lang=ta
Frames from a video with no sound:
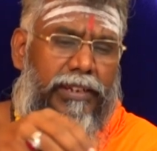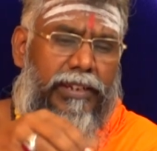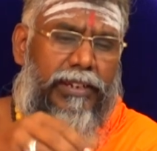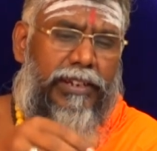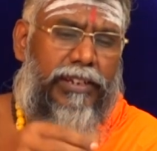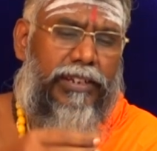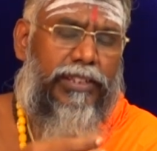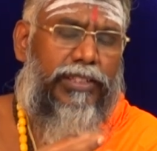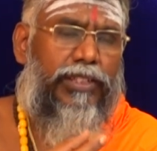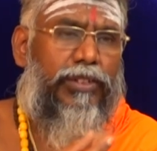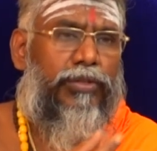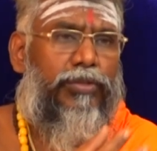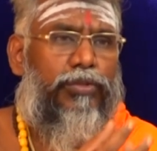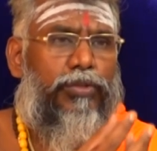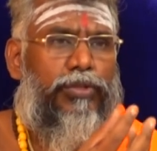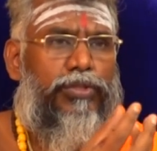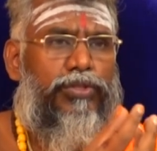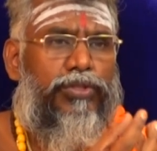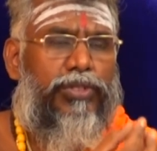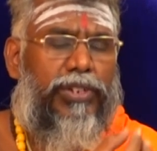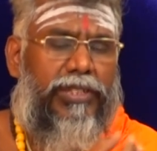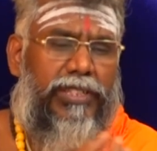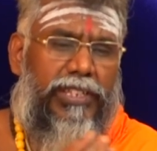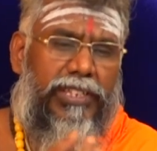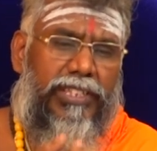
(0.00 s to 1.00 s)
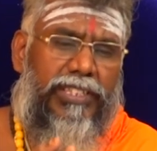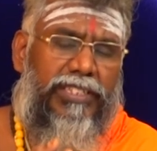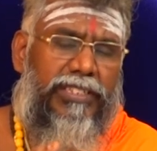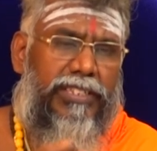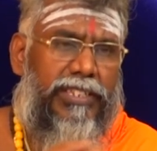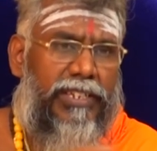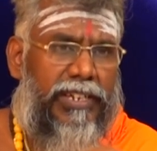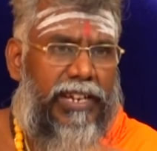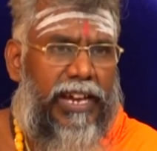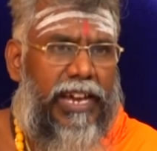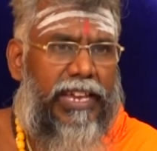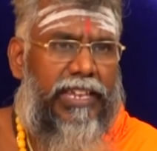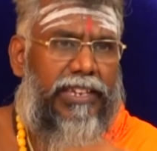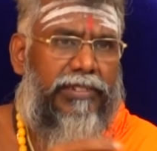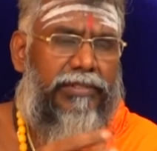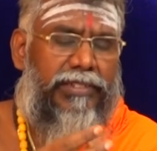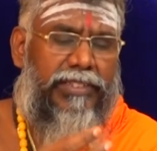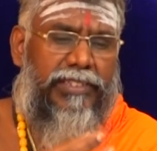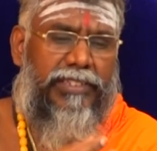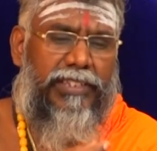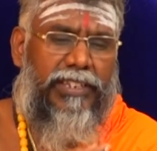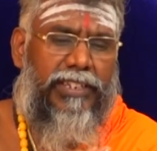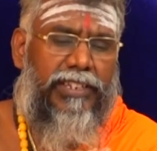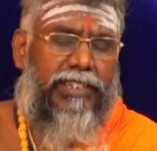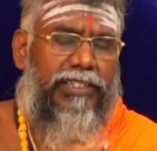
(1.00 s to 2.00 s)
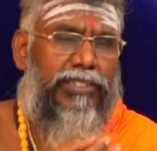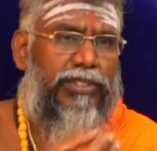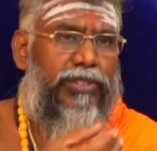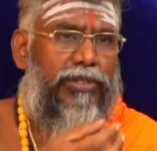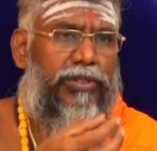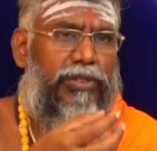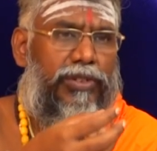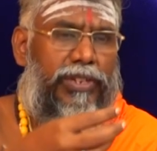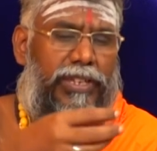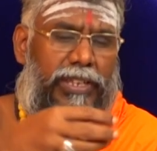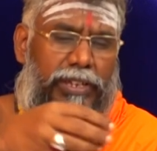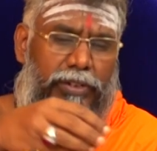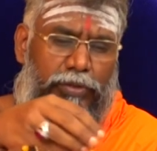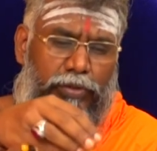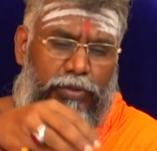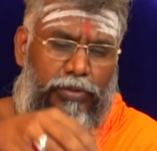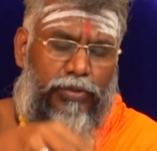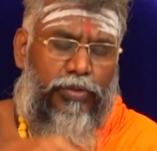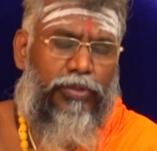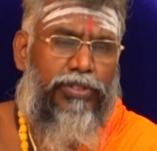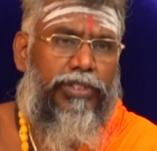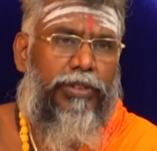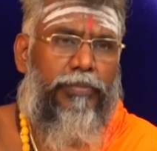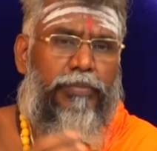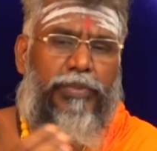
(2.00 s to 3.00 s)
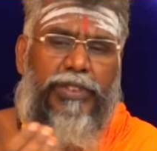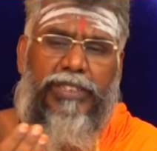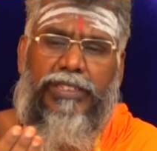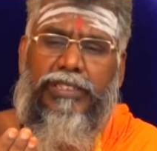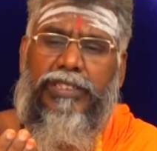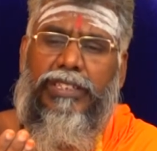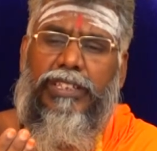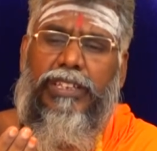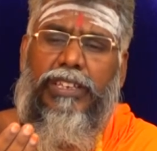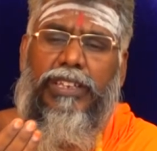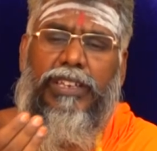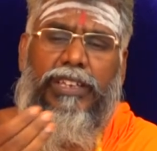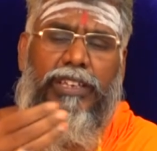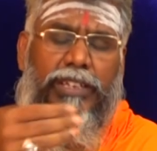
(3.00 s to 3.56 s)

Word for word: ரெண்டுத்தையும் கொஞ்சம் அந்த இஞ்சியை காய வச்ச இஞ்சியோடைய கொஞ்சம் பீஸு